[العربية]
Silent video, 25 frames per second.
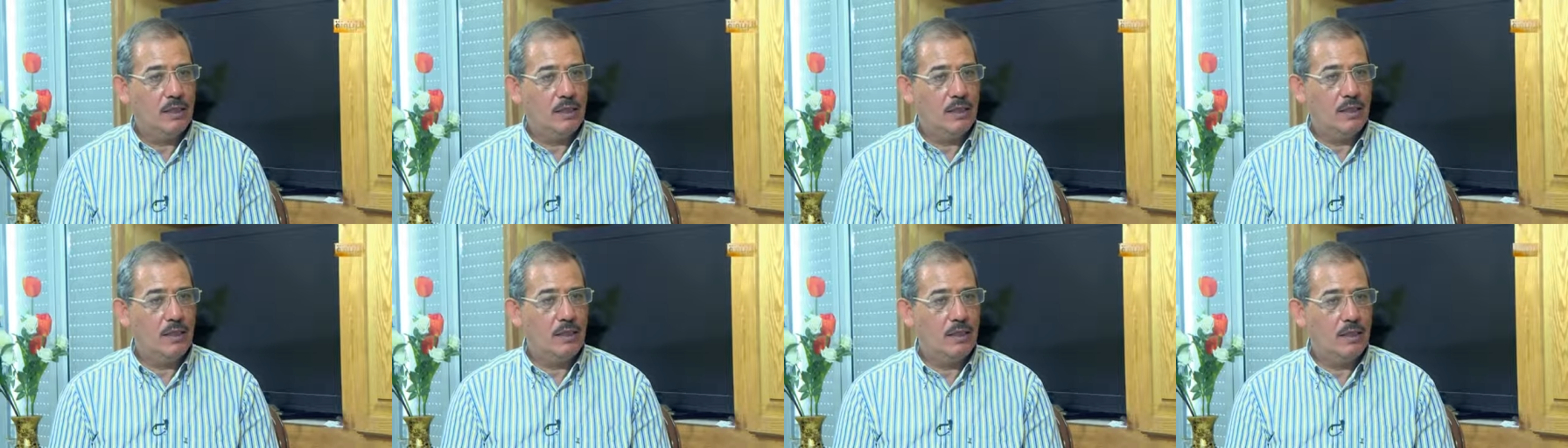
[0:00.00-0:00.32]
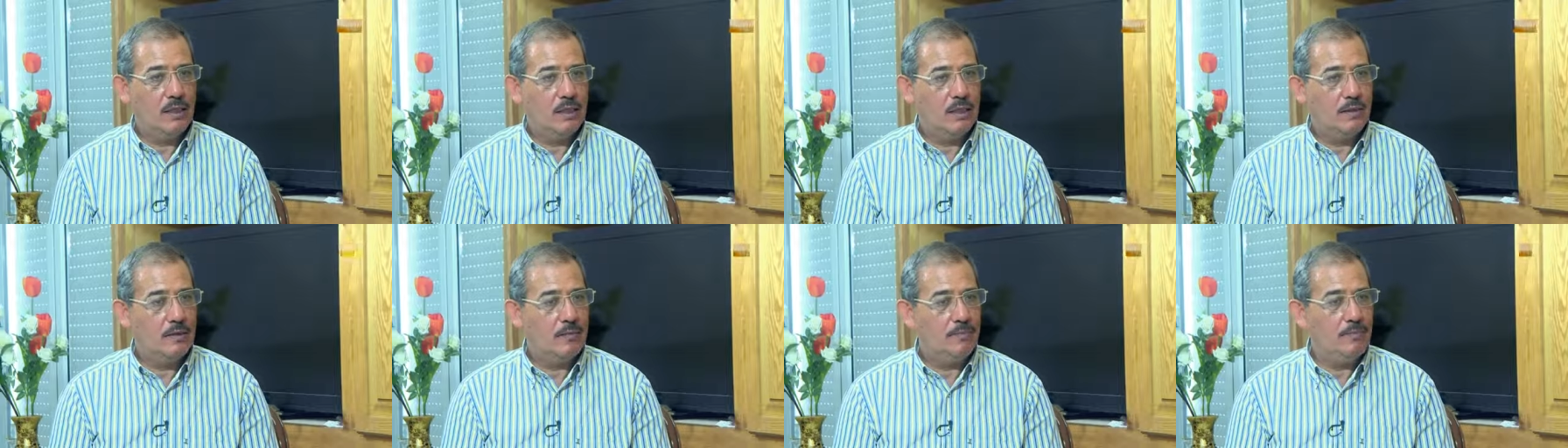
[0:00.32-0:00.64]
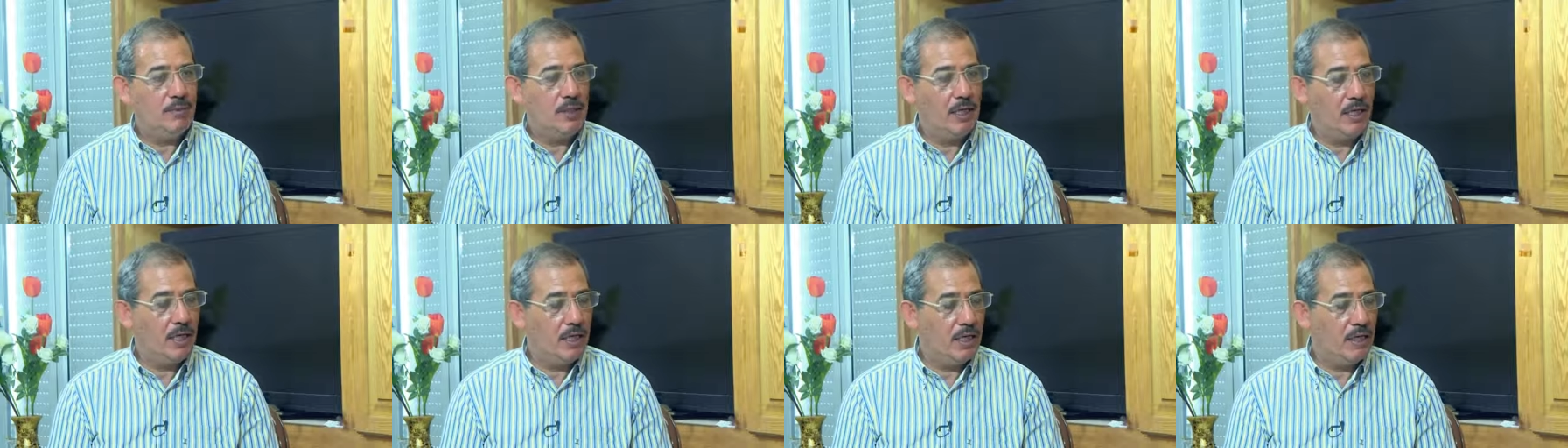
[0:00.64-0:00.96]
آه،
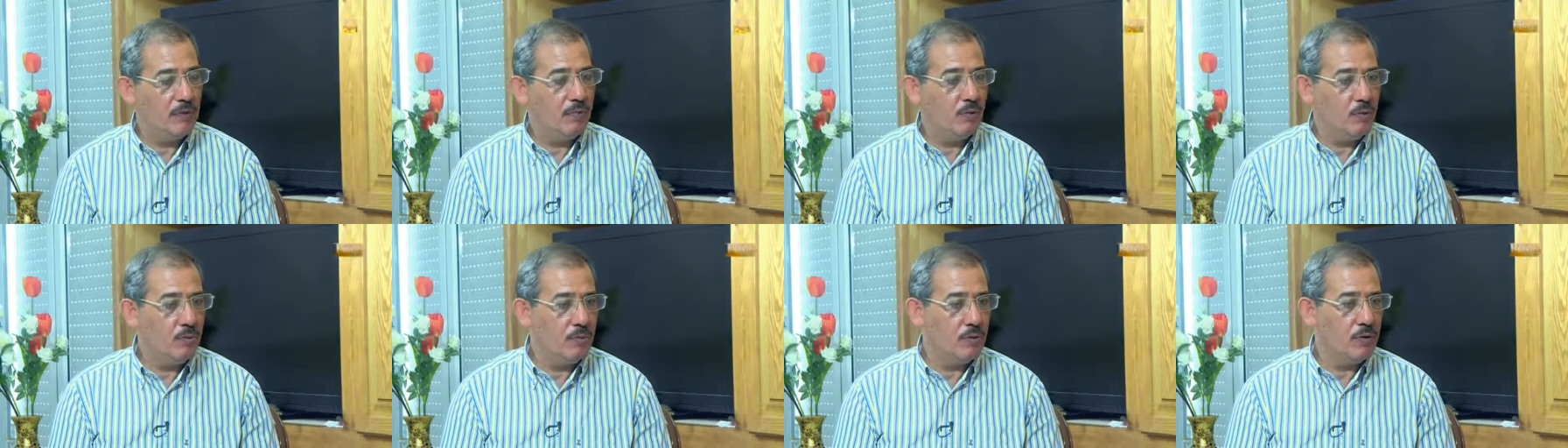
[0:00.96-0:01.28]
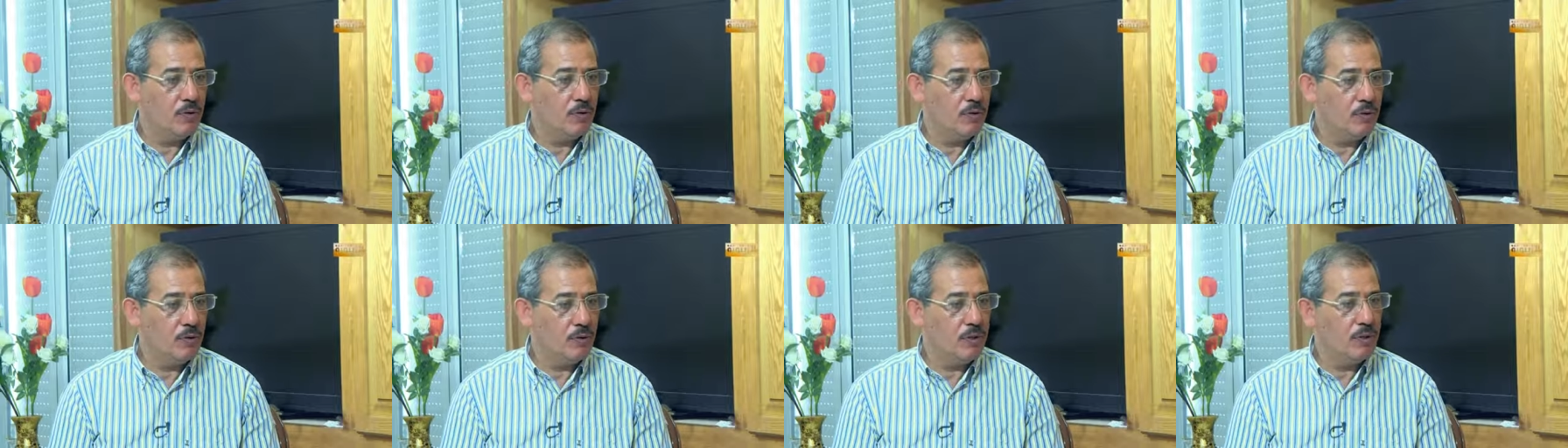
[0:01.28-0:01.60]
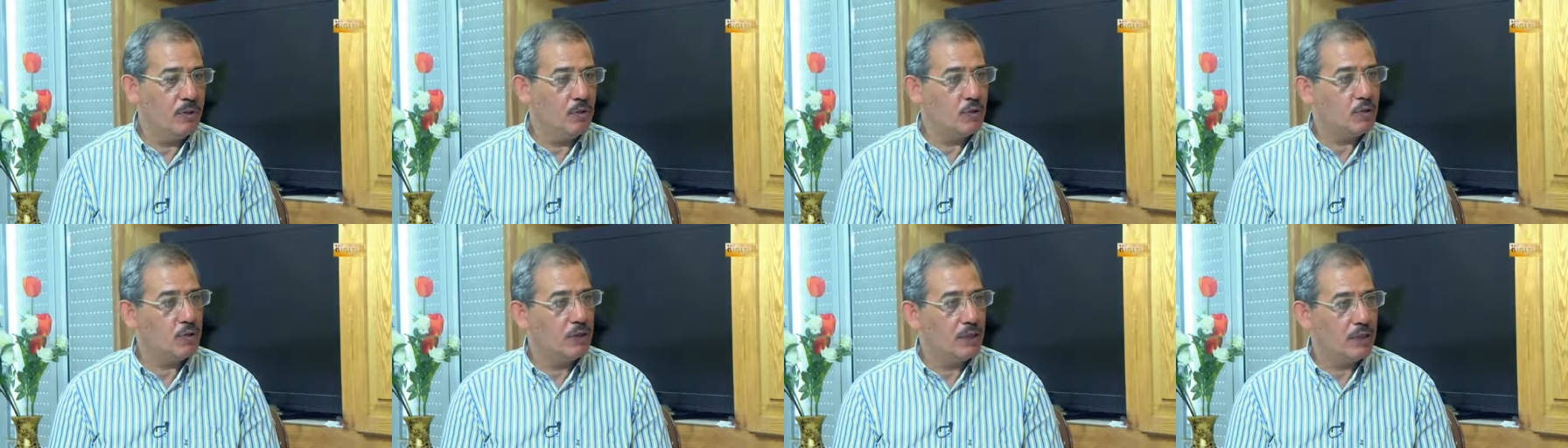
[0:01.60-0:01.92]
بلا
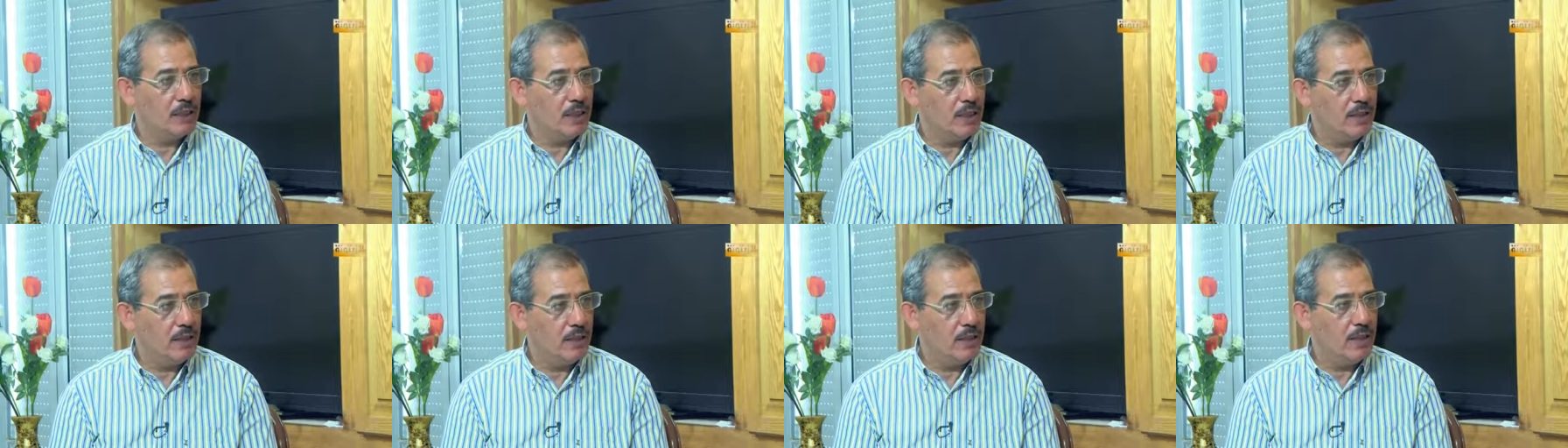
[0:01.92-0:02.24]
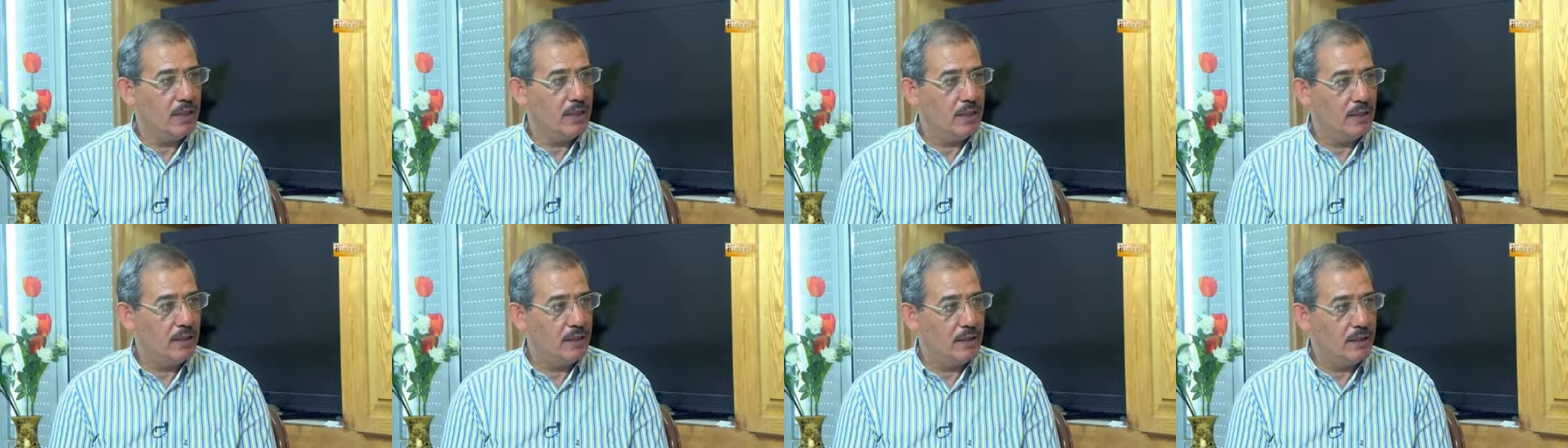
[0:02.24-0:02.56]
ممكن نسقط هذا